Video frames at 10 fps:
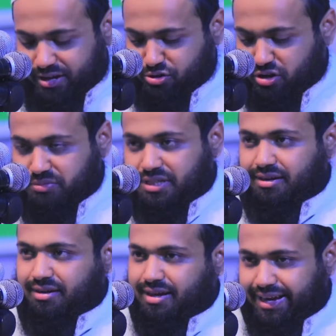এক
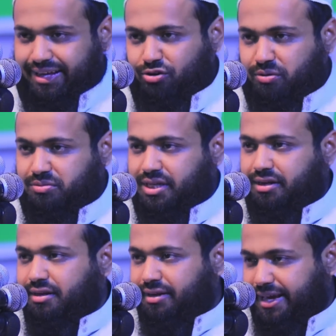রমজান আরেক রমজান
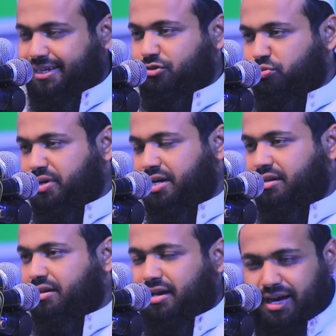এক জুমা
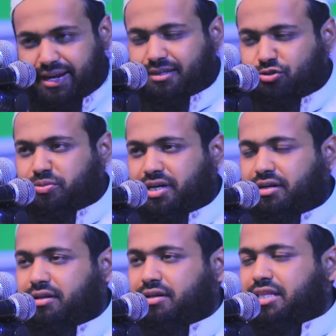আরেক জুমা
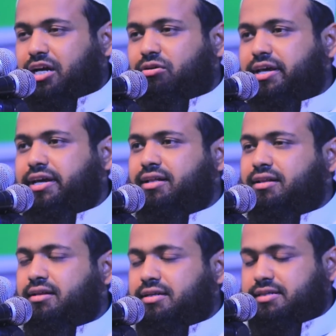তাহলে
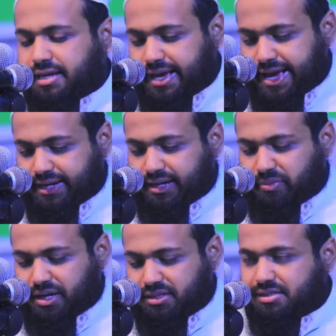এক
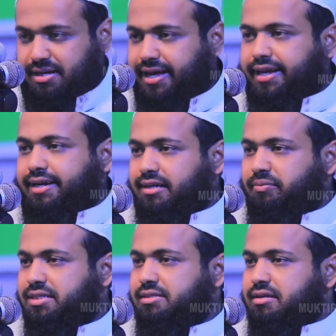নামাজ আর এক
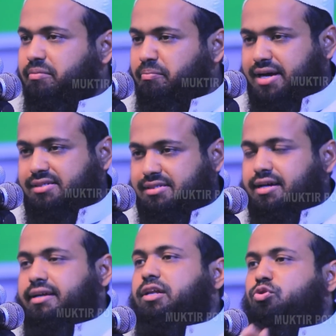নামাজ
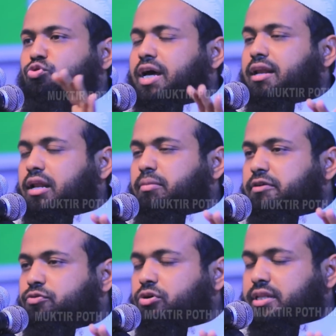মাঝখানের গুণা আল্লাহ
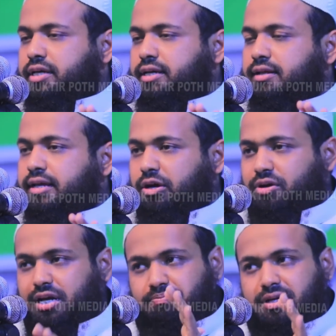মাফ করা দেয়
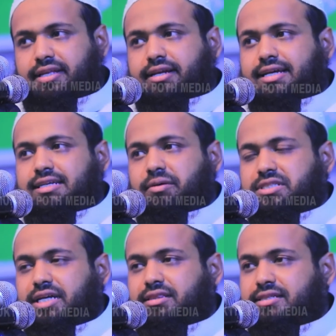এখন আপনাদের কাছে আমি
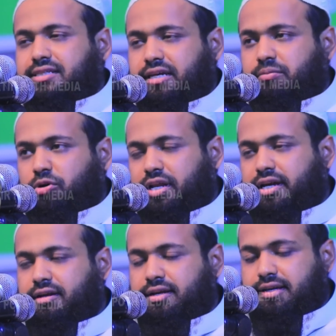জানতে চাই
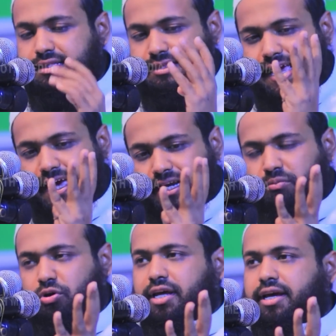বলেন ধ্যান
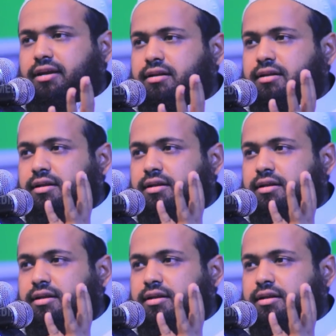বলেন